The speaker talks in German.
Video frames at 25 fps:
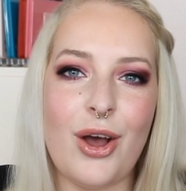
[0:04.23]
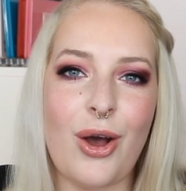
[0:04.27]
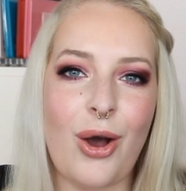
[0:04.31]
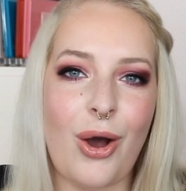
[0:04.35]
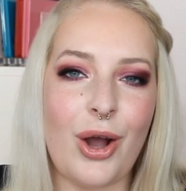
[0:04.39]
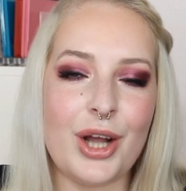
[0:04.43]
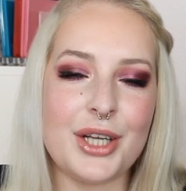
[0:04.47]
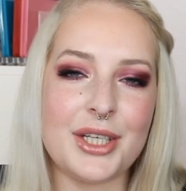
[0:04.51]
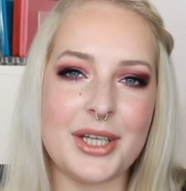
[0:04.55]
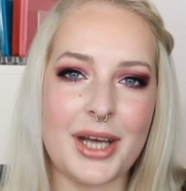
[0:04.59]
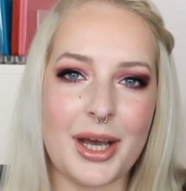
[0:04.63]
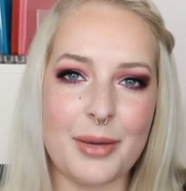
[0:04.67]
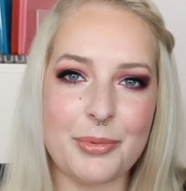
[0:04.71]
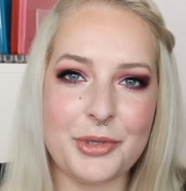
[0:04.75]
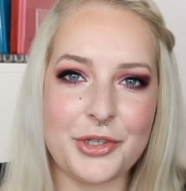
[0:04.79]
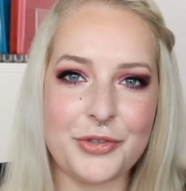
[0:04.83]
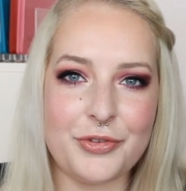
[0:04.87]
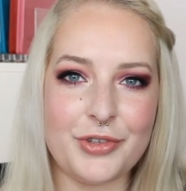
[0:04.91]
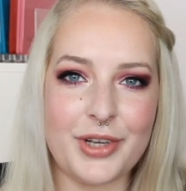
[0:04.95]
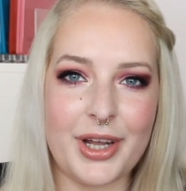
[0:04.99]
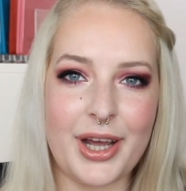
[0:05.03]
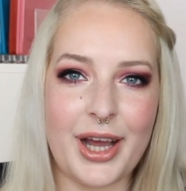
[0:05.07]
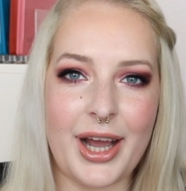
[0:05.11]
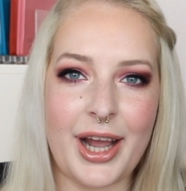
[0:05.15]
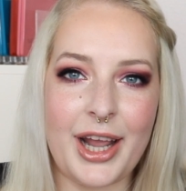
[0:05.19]
Heute habe ich
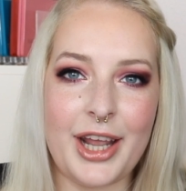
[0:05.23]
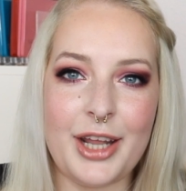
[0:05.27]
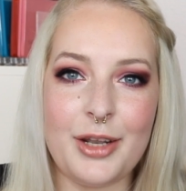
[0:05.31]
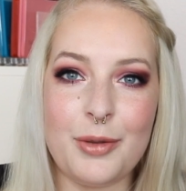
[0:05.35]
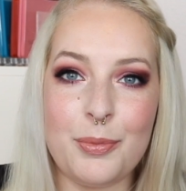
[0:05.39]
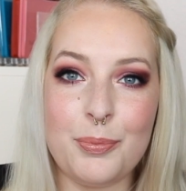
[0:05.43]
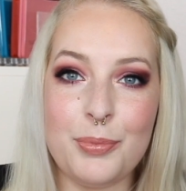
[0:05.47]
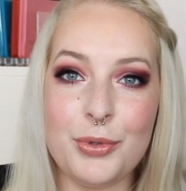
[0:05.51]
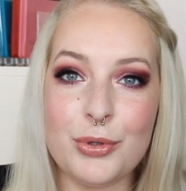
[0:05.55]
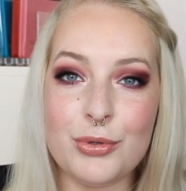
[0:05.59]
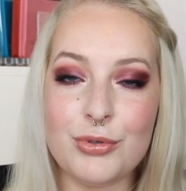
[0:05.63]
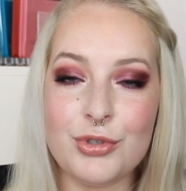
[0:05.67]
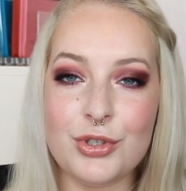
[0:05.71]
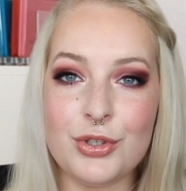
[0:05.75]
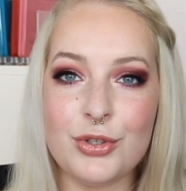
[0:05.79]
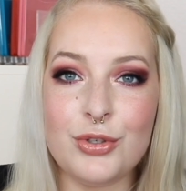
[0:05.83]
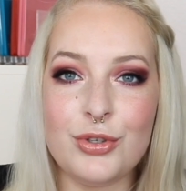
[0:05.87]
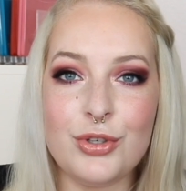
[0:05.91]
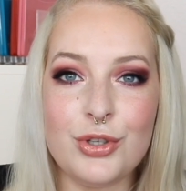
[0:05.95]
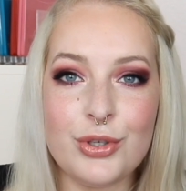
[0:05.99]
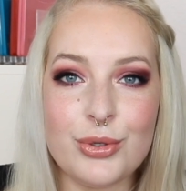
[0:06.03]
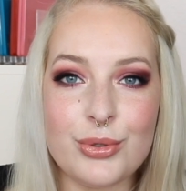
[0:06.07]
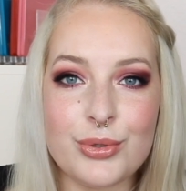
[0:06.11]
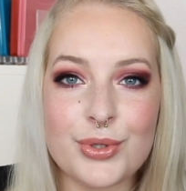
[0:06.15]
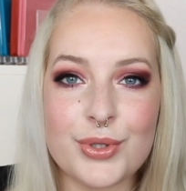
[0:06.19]
wieder ein Beauty
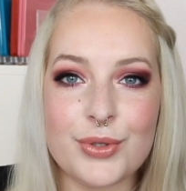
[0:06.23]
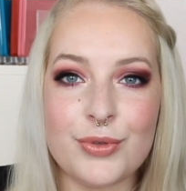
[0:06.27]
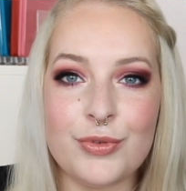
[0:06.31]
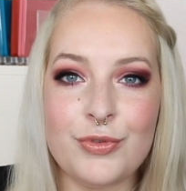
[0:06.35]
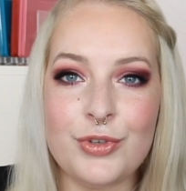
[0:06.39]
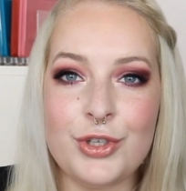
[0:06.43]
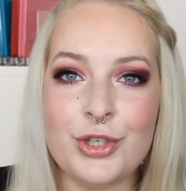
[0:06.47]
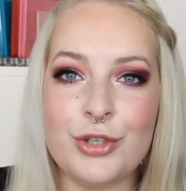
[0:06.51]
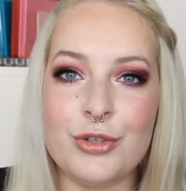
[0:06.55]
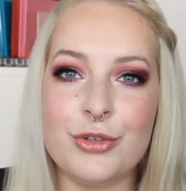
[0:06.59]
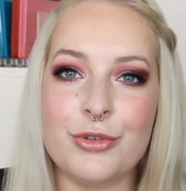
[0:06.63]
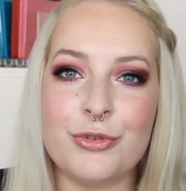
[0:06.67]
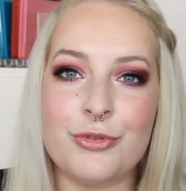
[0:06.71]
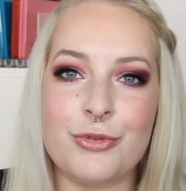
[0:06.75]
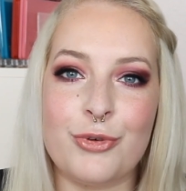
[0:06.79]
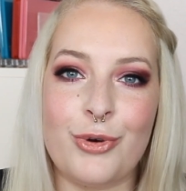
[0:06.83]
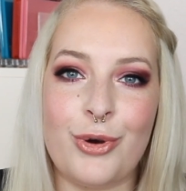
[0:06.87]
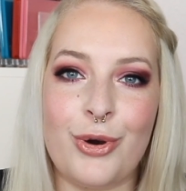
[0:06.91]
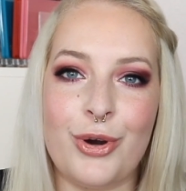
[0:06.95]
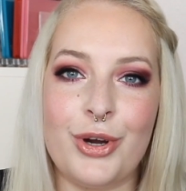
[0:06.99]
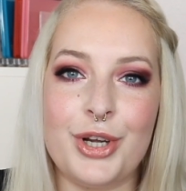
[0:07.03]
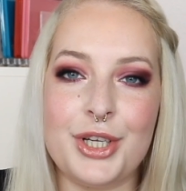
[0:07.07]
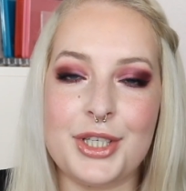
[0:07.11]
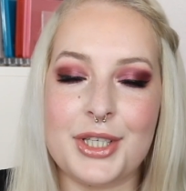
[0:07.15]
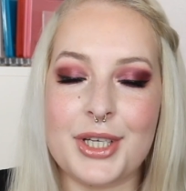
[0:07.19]
News Video für
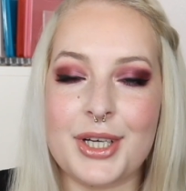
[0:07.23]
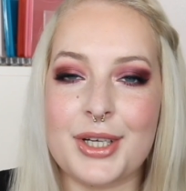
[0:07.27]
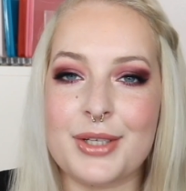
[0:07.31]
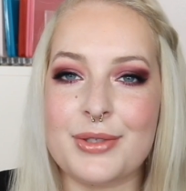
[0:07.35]
euch.